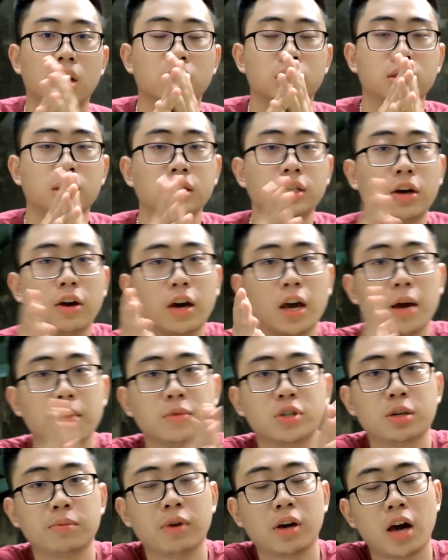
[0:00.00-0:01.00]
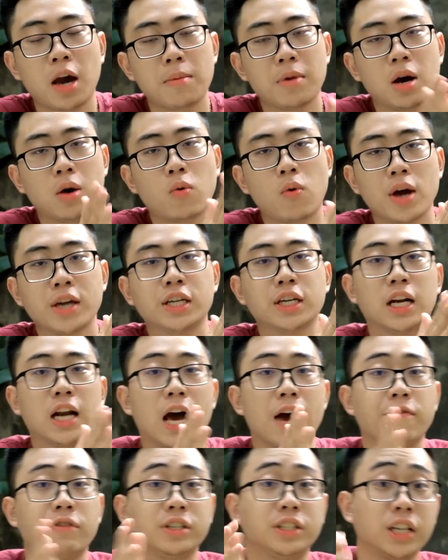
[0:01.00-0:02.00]
Xin chào anh em, chào mừng anh em đã quay trở
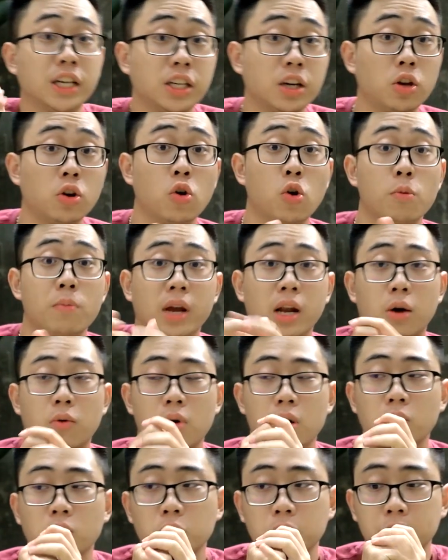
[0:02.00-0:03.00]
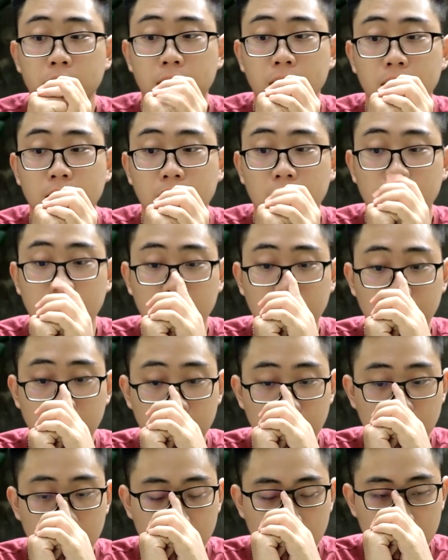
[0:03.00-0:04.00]
lại với Z Channel, mình là Quang Lùn.
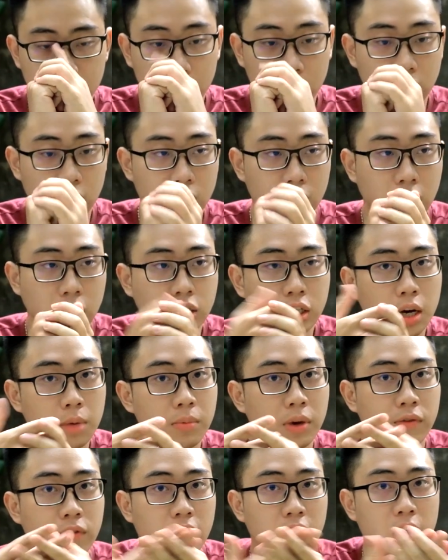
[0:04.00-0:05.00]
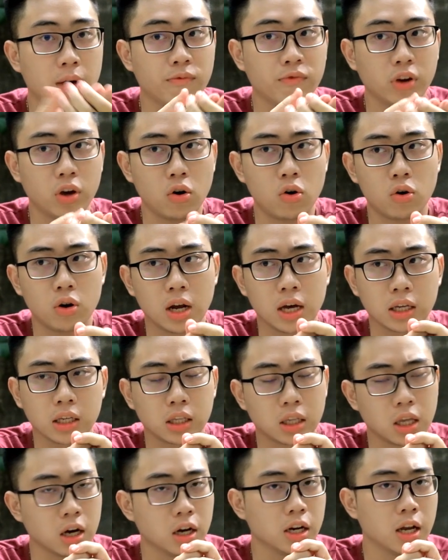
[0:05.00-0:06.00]
Lần trước mình vừa làm video là
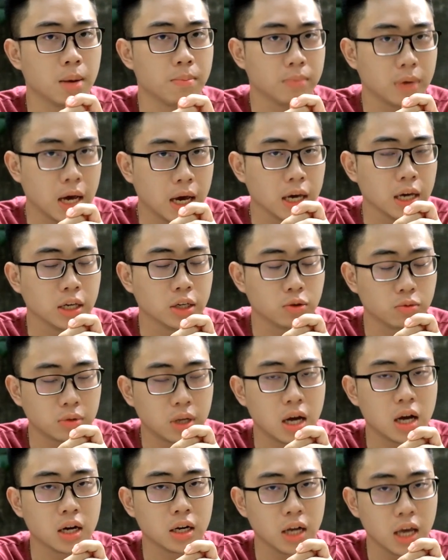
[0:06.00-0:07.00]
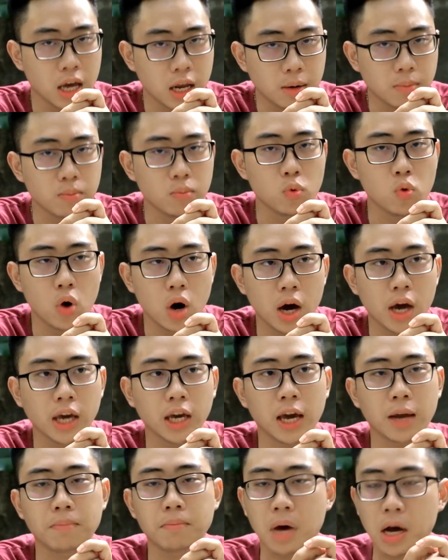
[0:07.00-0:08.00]
thời điểm này chúng ta nên mua
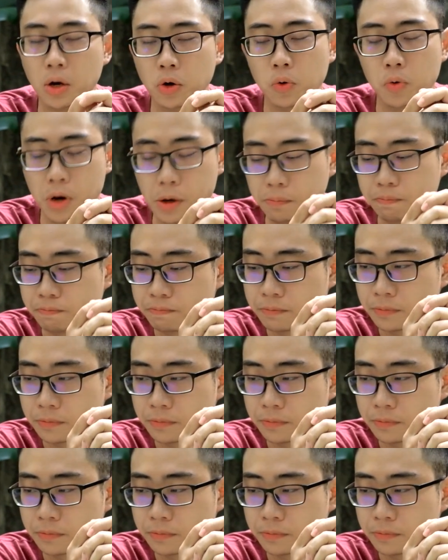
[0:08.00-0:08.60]
XS Max đúng không?